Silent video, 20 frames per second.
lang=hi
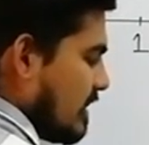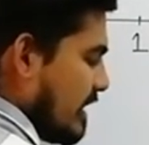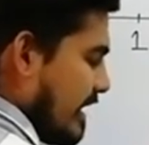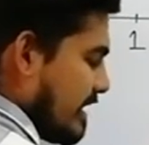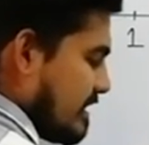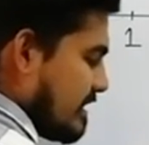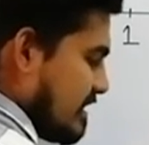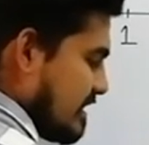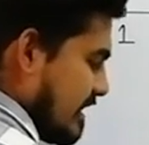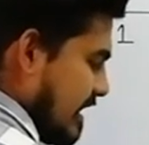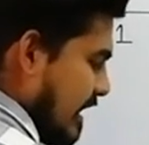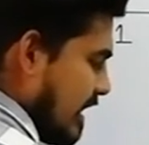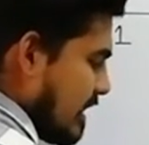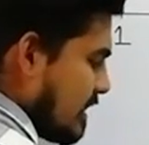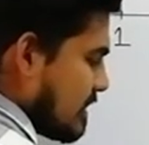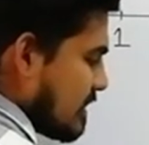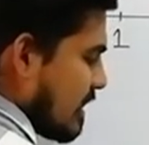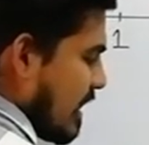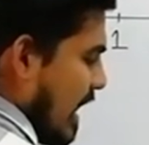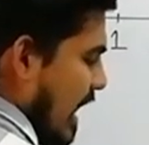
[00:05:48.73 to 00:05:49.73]
ये
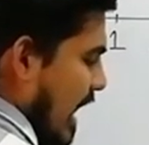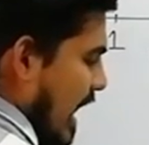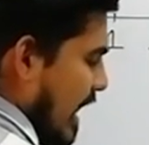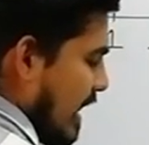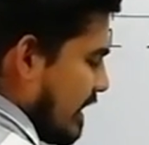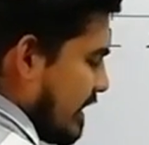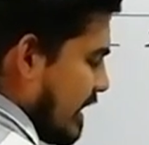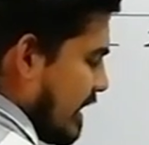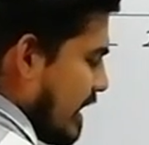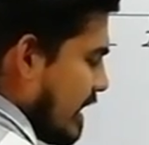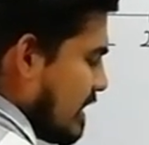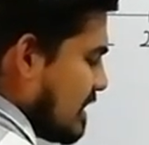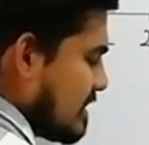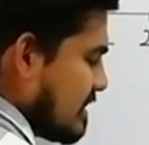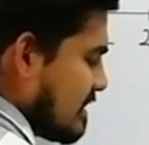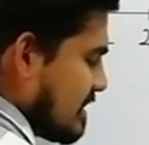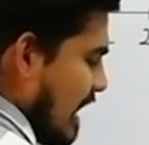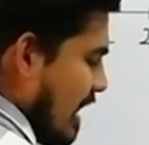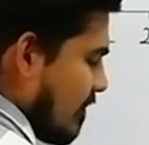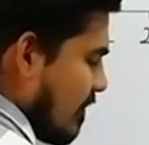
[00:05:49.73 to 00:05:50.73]
सिक्स एंड ये
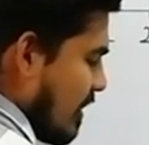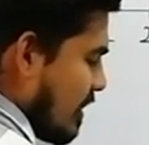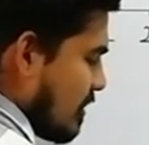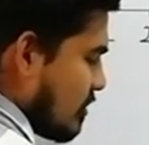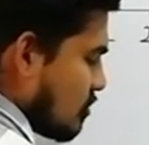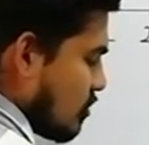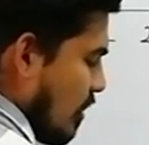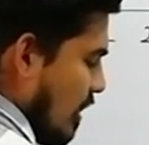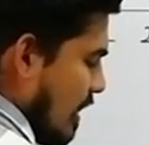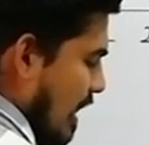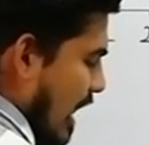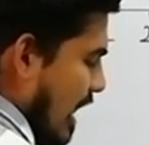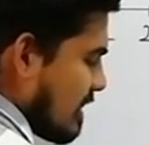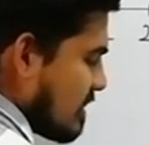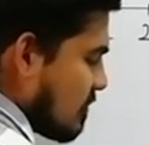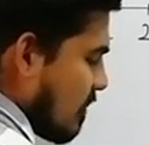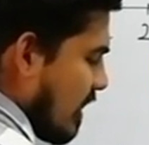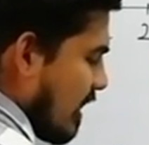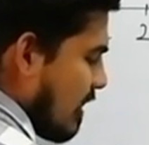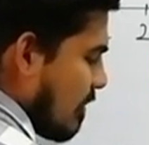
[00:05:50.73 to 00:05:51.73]
सेवन तो
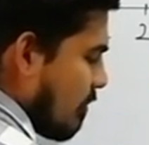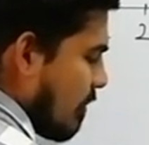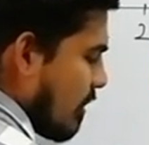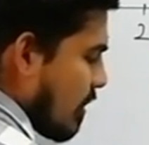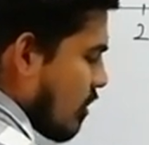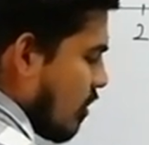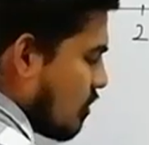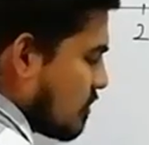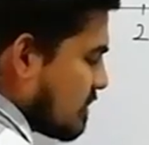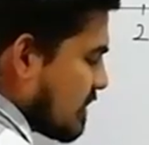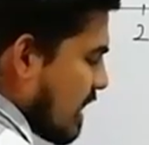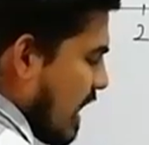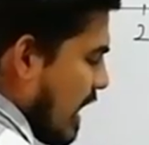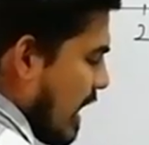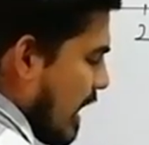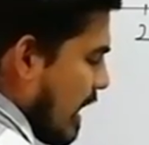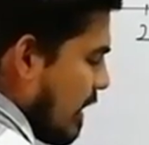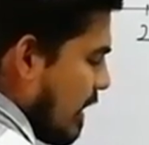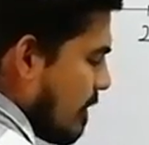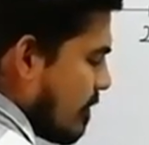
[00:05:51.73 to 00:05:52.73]
लास्ट वाला नंबर कौन सा
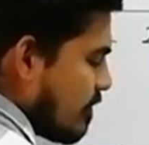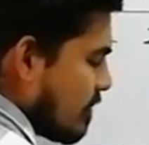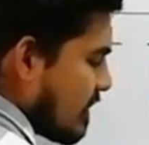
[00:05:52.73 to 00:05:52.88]
है